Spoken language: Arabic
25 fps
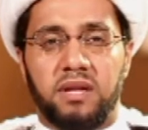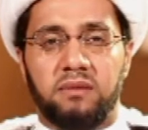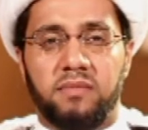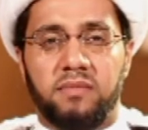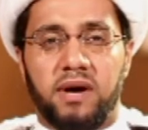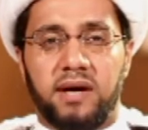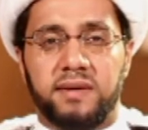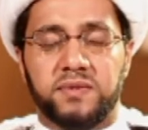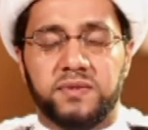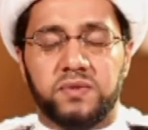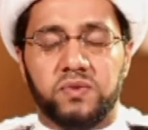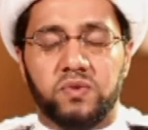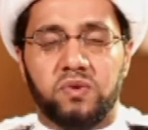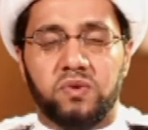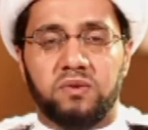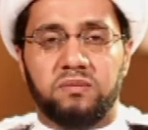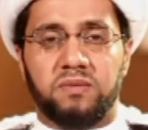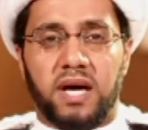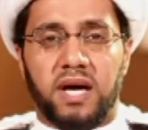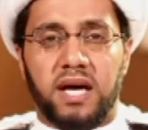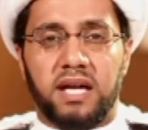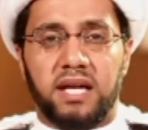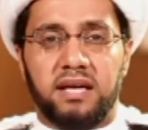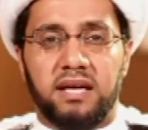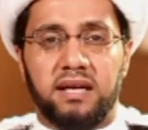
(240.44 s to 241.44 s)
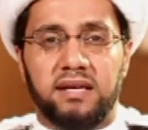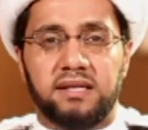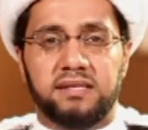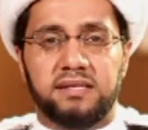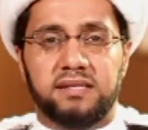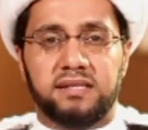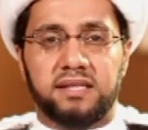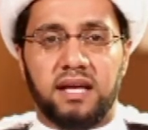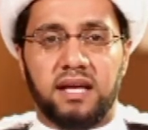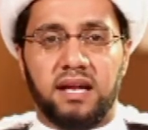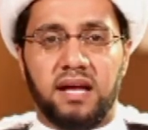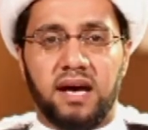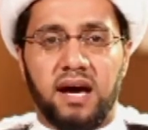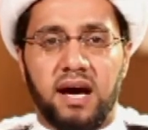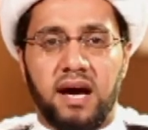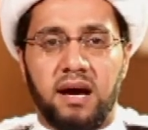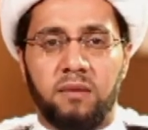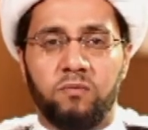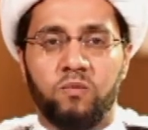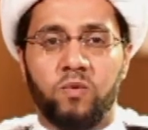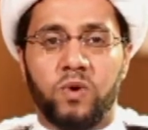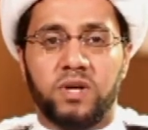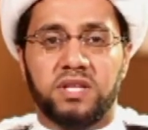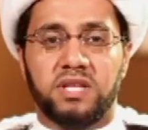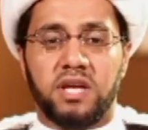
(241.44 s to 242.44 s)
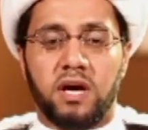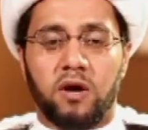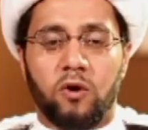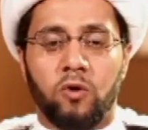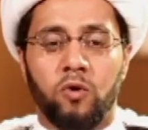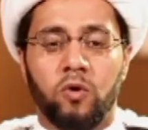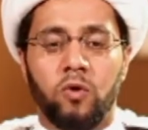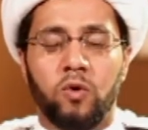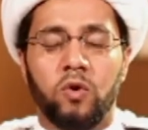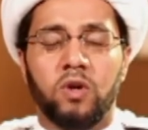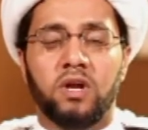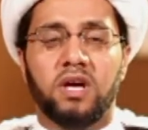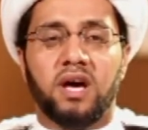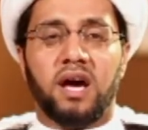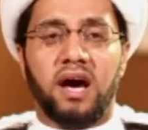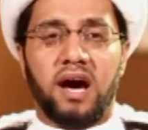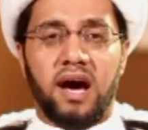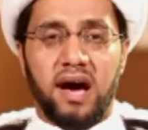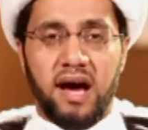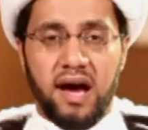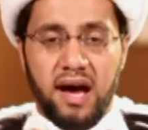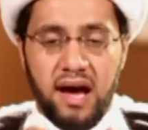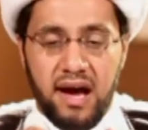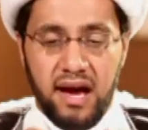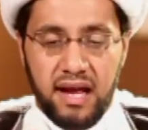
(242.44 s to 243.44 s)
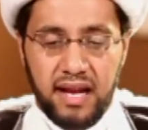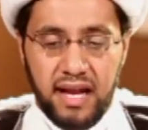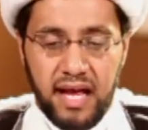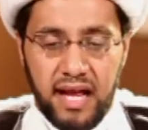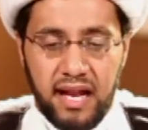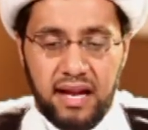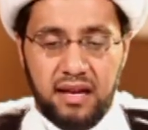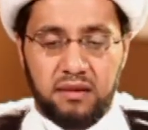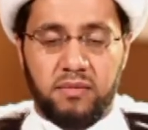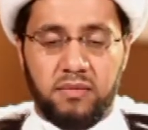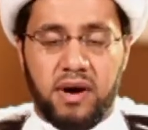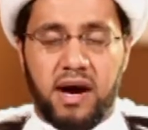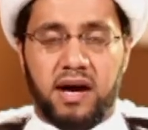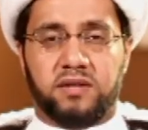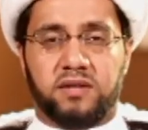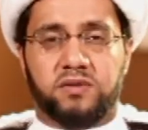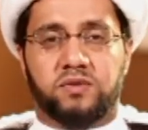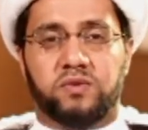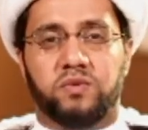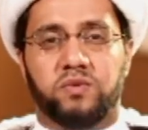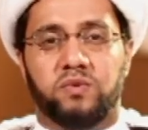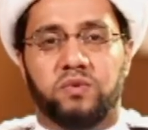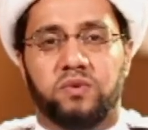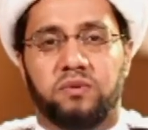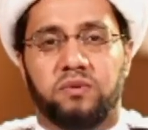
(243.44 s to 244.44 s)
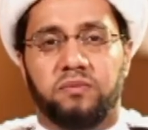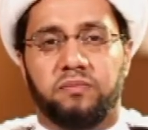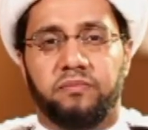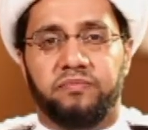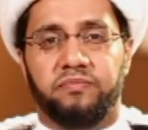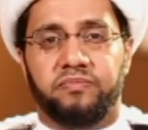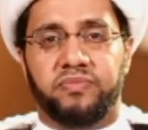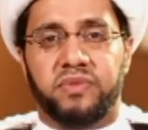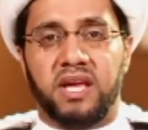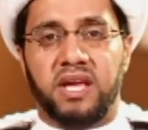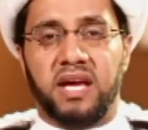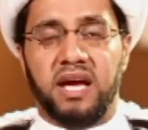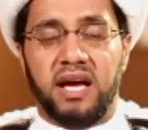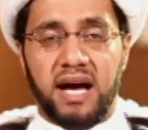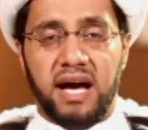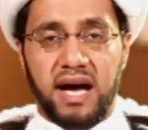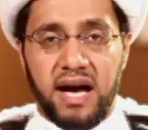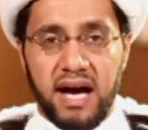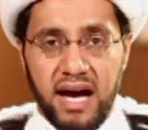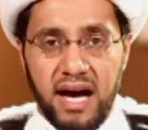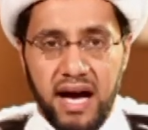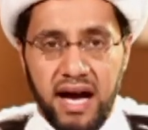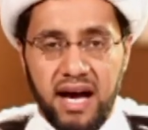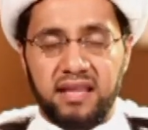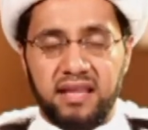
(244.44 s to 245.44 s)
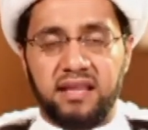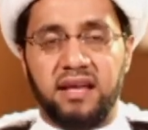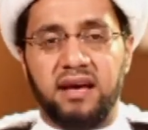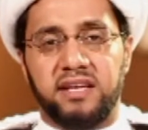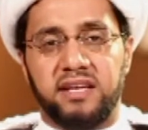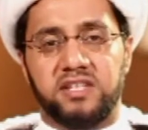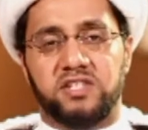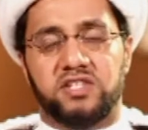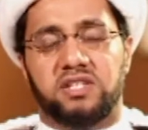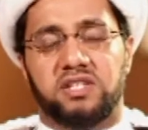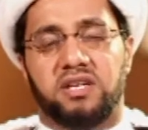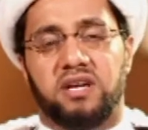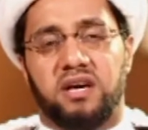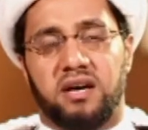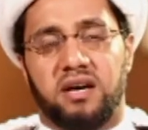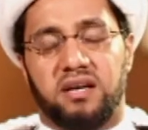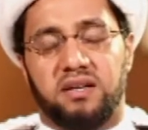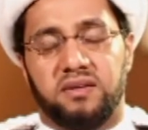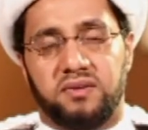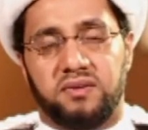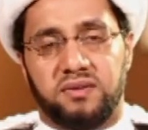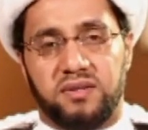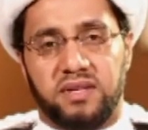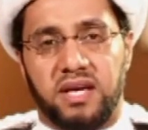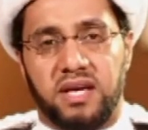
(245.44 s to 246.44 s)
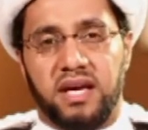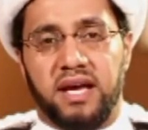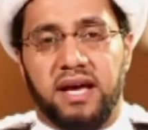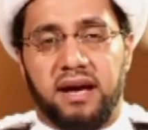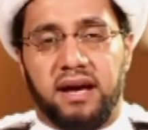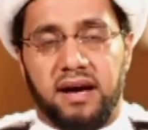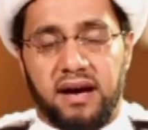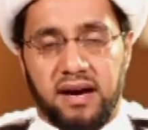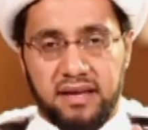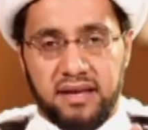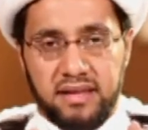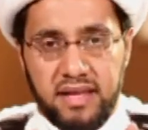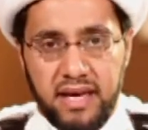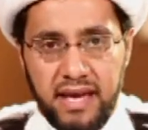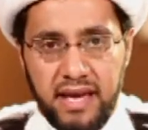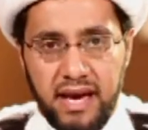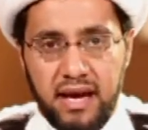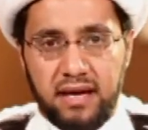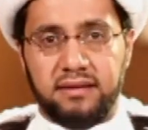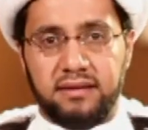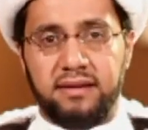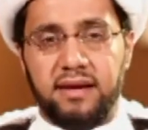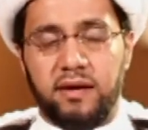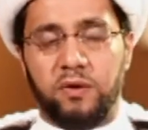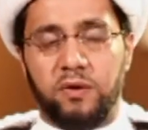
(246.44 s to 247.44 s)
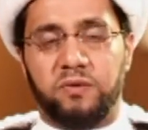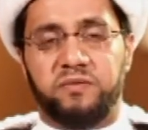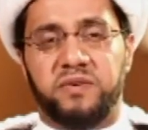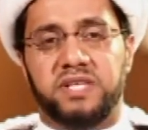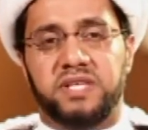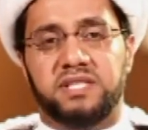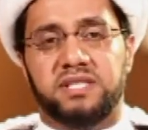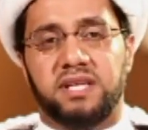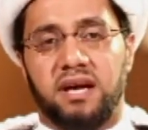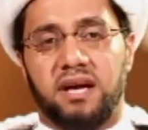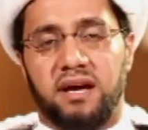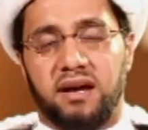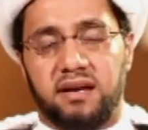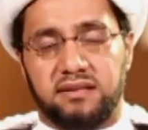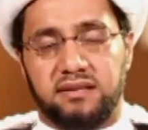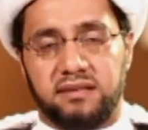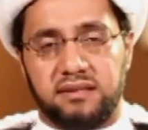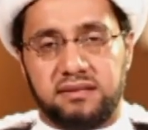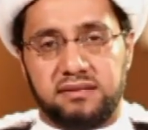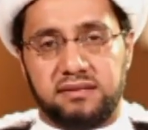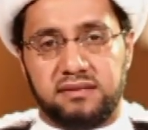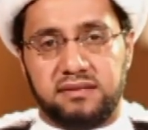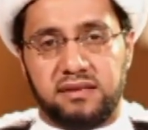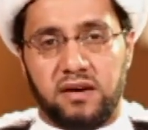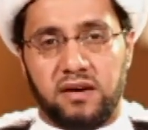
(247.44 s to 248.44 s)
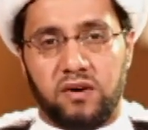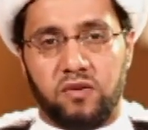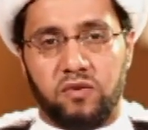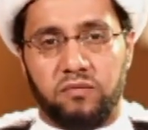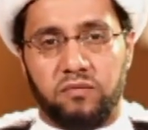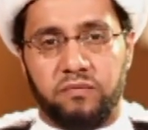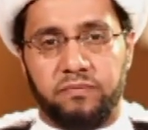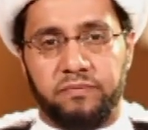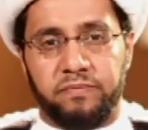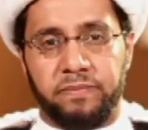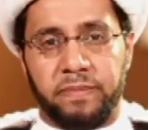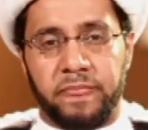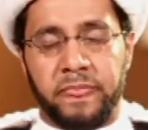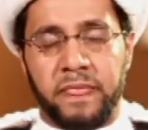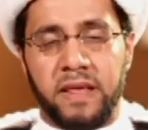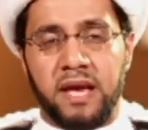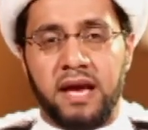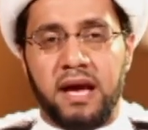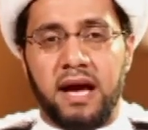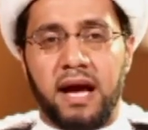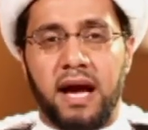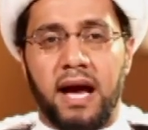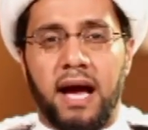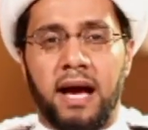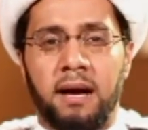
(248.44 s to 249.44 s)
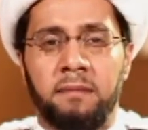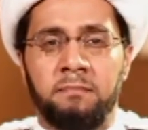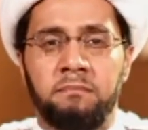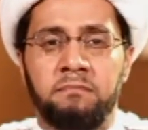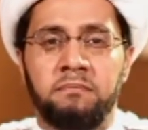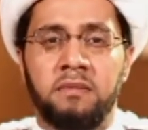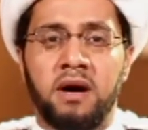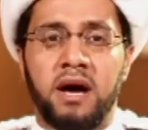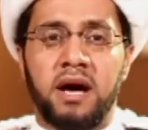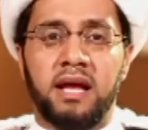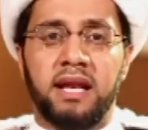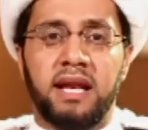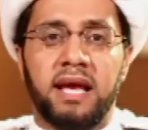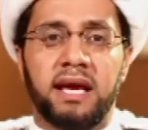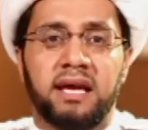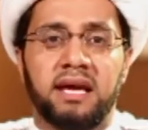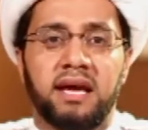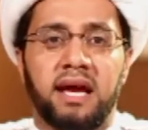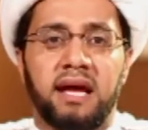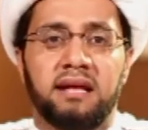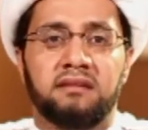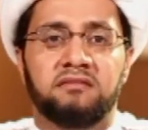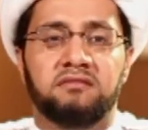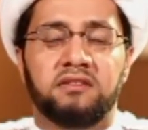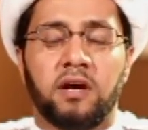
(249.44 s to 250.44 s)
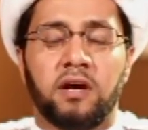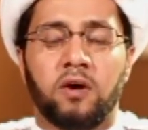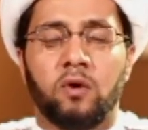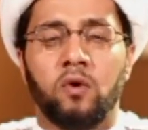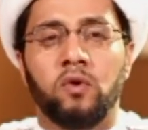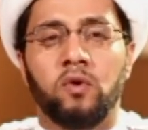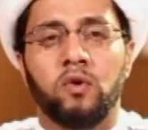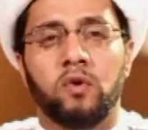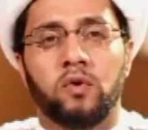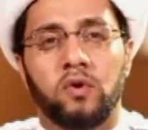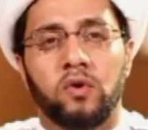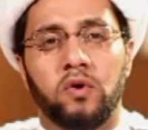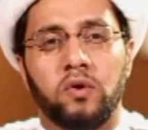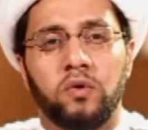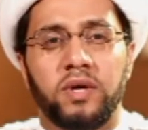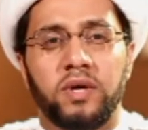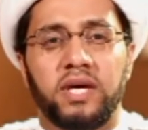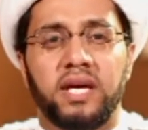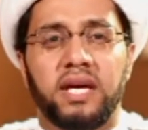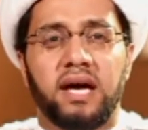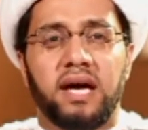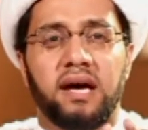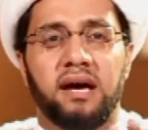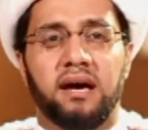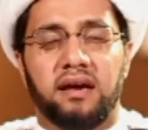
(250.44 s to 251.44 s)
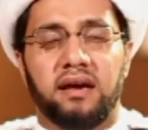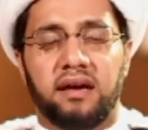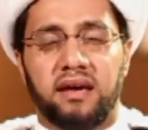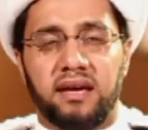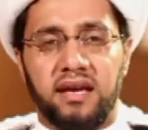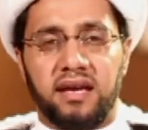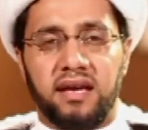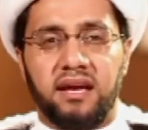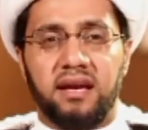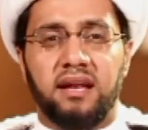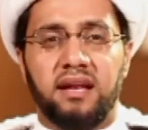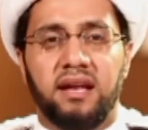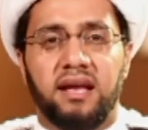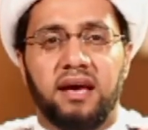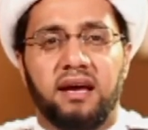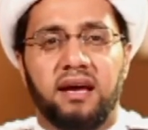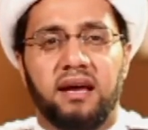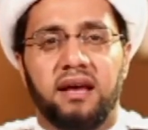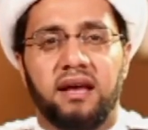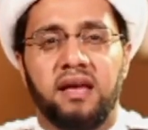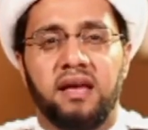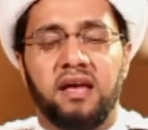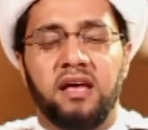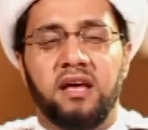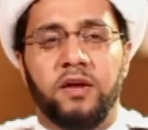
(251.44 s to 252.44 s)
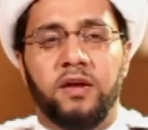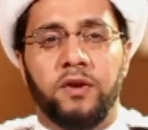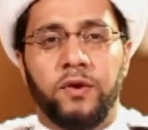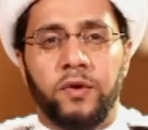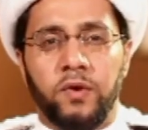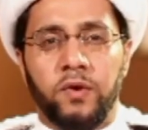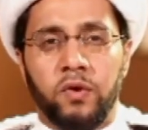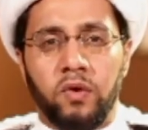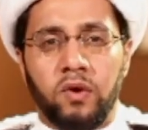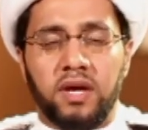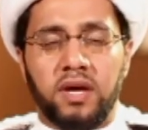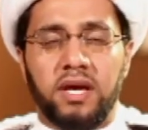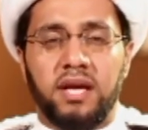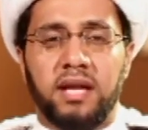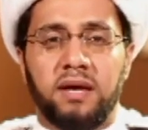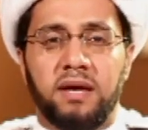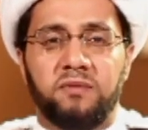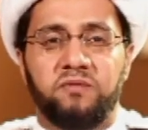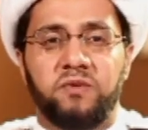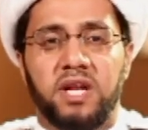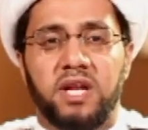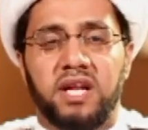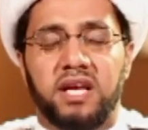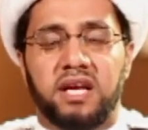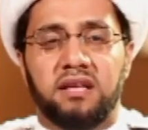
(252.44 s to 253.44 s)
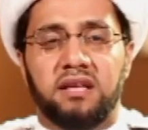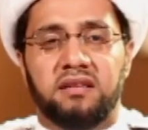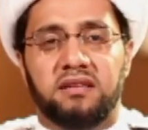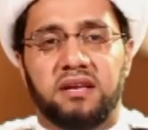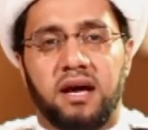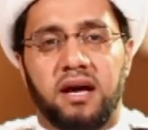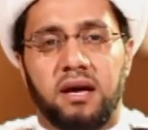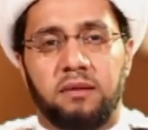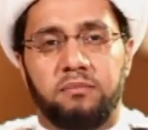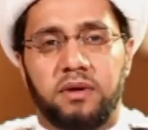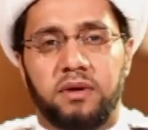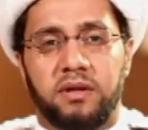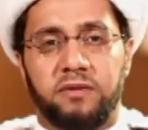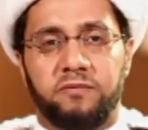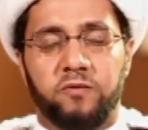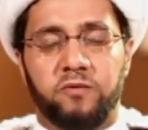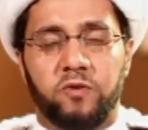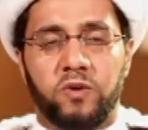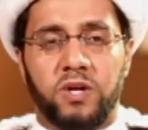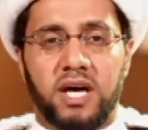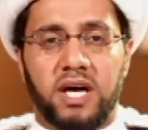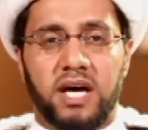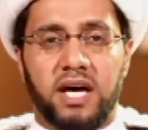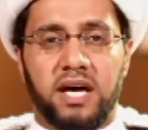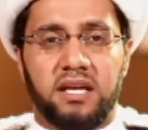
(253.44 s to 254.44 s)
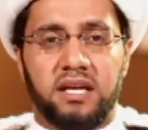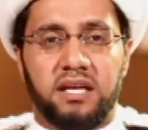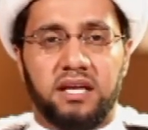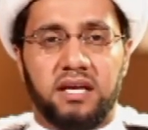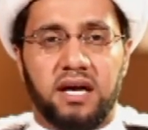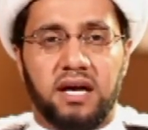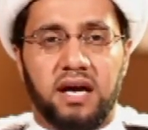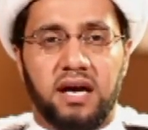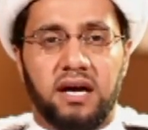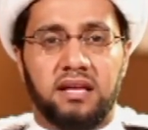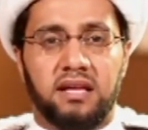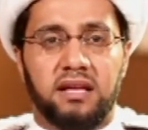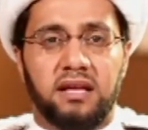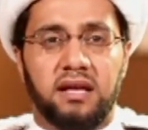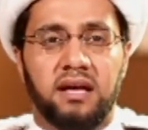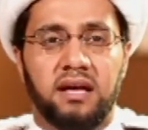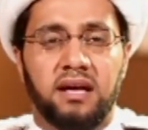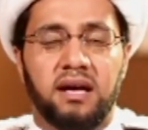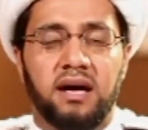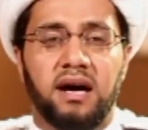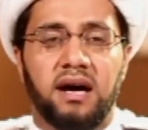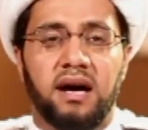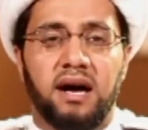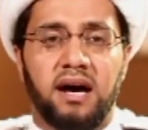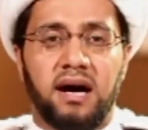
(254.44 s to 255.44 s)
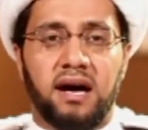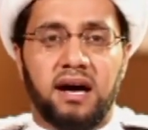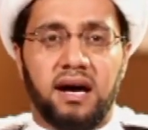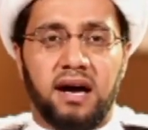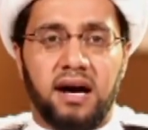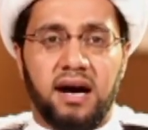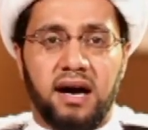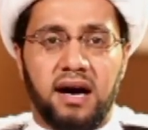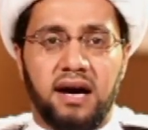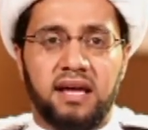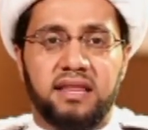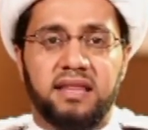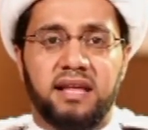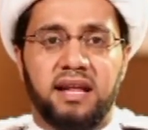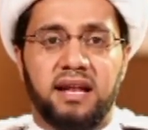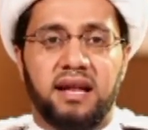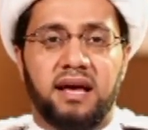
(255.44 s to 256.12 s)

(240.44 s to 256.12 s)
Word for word: المعصوم عليه السلام وتقول قال المعصوم هذا اشكال هذا يقدح في صحه الصوم اما لك ان تقول روي قيل نقل في الكتاب الفلاني هذا